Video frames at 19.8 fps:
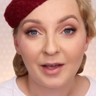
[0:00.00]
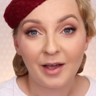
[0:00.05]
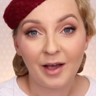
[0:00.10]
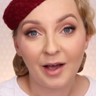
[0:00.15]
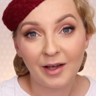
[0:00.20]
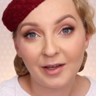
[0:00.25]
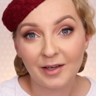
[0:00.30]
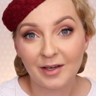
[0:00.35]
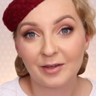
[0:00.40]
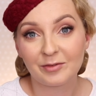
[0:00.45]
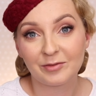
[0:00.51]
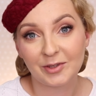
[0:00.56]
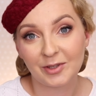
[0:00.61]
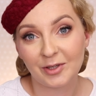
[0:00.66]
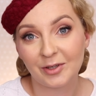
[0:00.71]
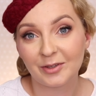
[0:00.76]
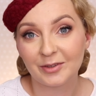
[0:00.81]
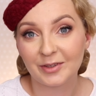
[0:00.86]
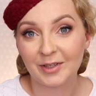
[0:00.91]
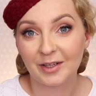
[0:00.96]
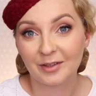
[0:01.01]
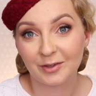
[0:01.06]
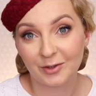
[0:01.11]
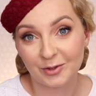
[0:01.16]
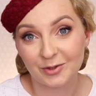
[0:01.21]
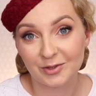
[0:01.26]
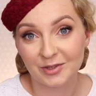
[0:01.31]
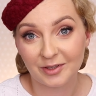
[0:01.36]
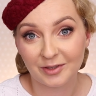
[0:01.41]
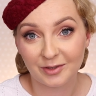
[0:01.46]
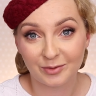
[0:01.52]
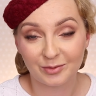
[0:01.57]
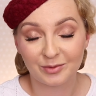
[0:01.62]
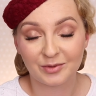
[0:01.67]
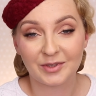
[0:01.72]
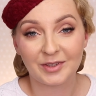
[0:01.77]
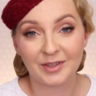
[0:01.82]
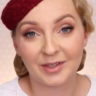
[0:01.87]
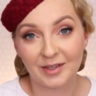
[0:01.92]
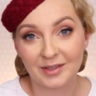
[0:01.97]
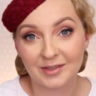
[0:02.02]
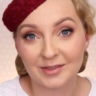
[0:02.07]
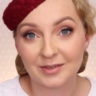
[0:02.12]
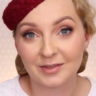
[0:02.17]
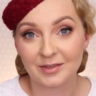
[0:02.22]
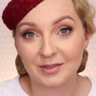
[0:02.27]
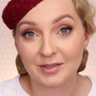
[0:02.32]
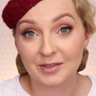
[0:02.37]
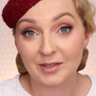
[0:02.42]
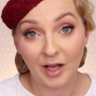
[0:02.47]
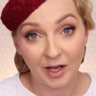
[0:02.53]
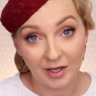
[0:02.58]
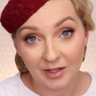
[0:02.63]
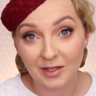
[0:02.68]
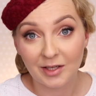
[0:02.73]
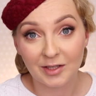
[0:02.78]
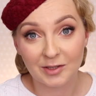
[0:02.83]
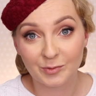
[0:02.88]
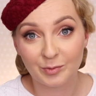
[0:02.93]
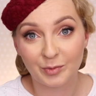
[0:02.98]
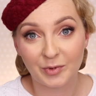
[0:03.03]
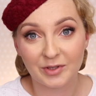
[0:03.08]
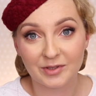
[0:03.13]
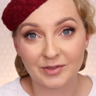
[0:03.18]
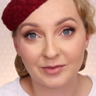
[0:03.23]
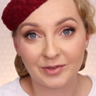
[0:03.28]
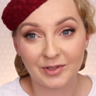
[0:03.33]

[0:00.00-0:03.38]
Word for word: a jak wygląda toczek, który jest z AliExpress,